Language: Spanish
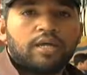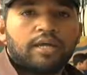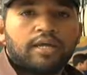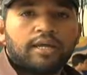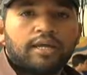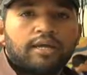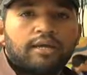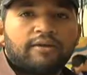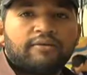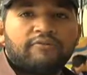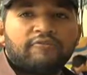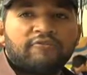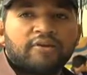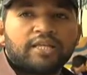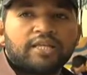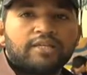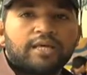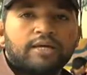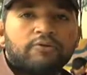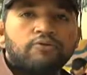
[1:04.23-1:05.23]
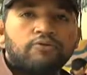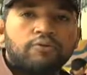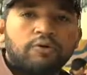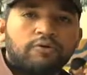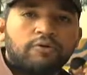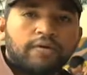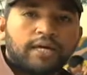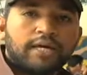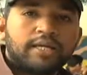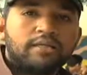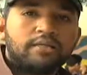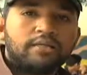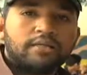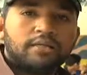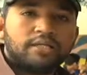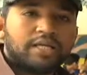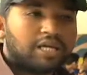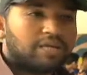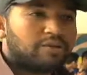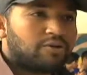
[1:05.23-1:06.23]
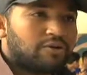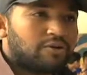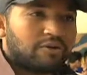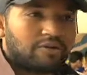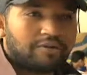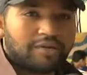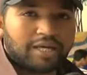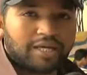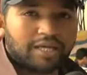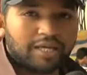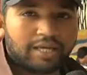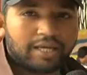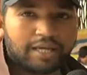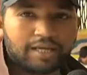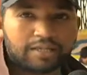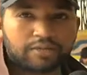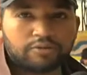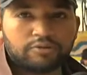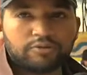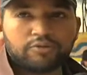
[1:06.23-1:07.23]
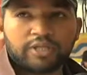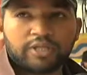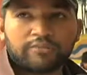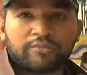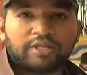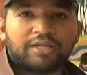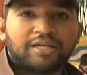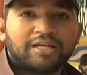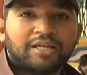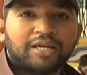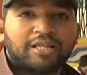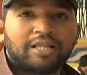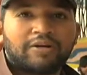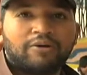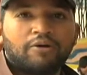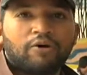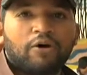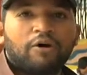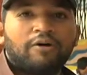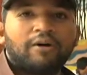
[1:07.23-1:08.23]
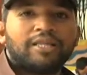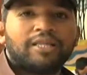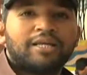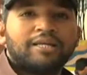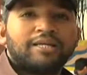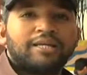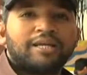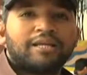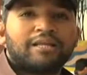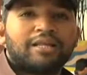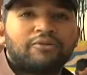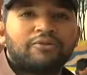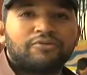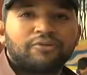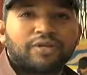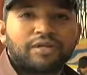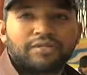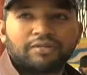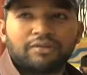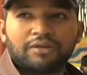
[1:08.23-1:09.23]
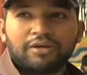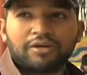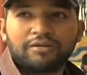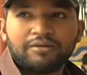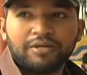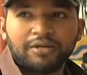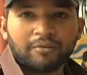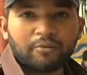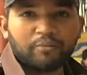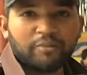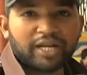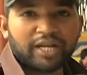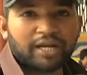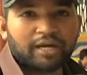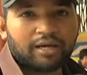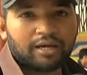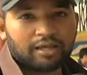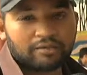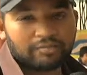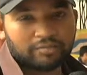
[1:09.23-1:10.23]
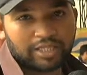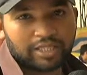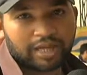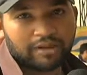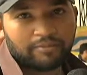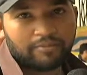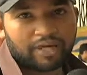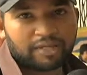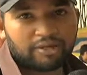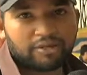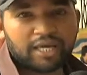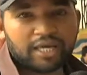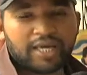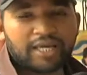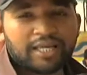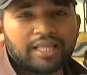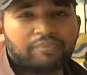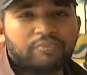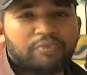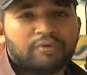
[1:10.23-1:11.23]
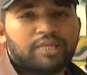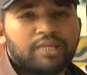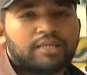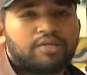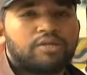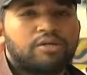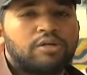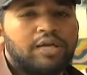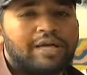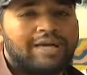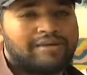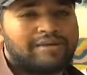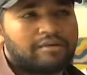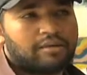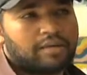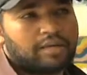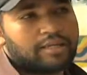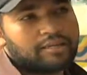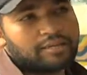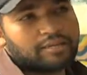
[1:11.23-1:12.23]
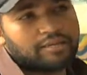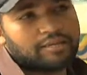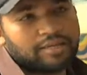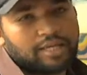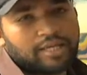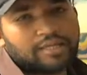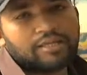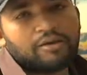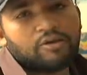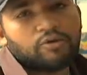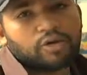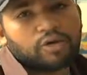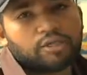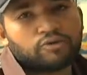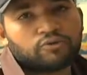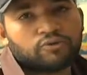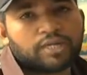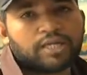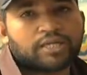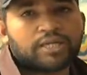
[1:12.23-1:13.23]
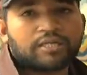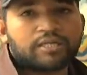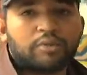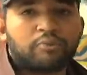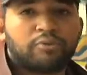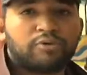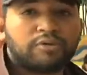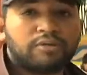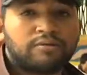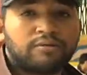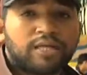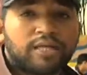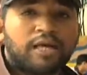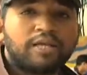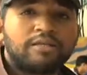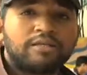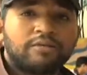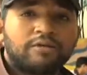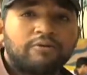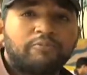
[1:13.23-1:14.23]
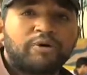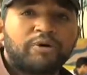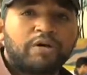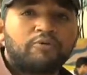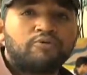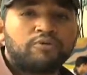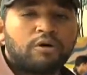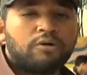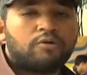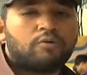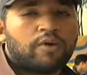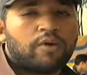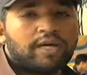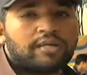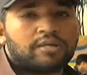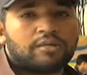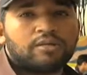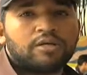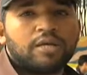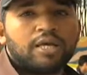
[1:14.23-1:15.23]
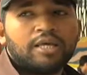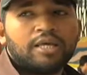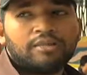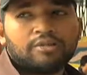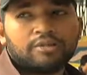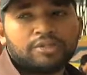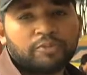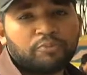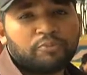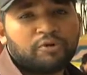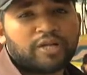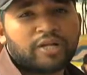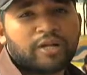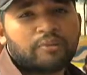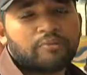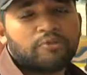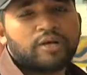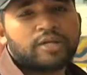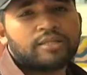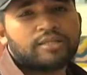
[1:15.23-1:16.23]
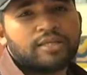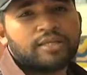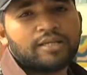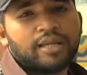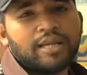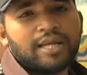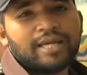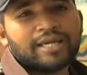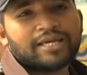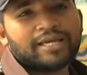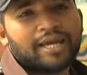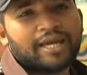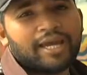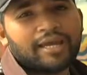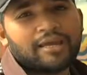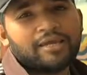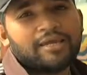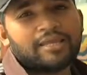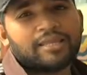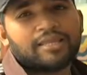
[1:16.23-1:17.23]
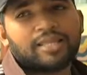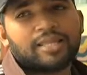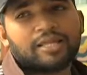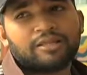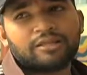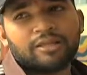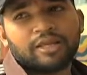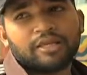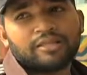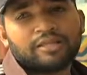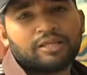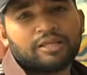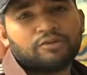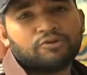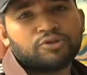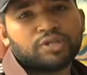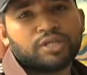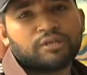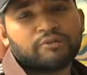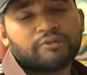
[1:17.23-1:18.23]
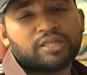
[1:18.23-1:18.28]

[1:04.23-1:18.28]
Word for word: eh, frente a un gobierno que no quería absolutamente que los jóvenes, que la educación para la mayoría de la población existiese o que tuvieran esa posibilidad, sino para unos cuantos. Entonces podríamos decir que esa lucha del